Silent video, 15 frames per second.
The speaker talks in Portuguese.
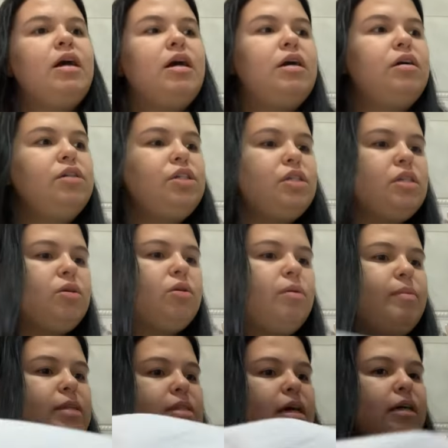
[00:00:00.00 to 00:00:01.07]
Antes de eu
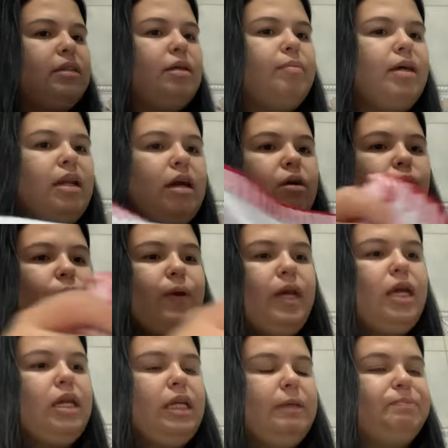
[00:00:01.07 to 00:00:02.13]
começar a trabalhar com
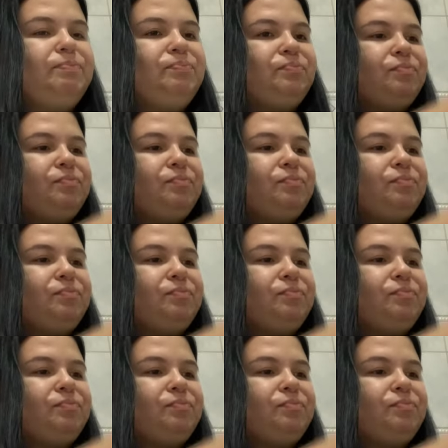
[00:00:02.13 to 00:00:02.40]
ele,